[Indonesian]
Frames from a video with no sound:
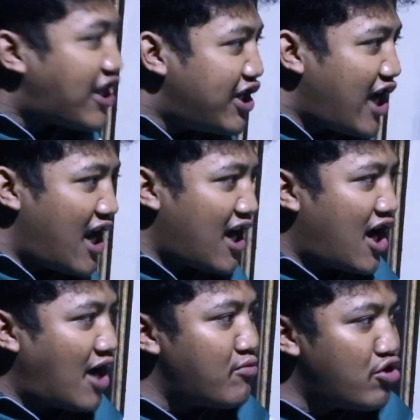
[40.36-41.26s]
Aji galak
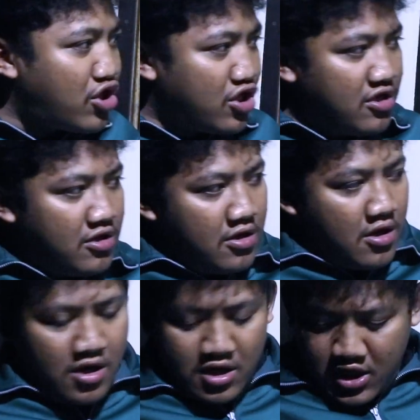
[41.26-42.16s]
kagak mood.
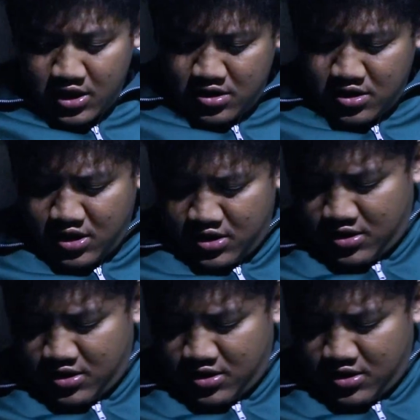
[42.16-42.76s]
Eh, eh, eh.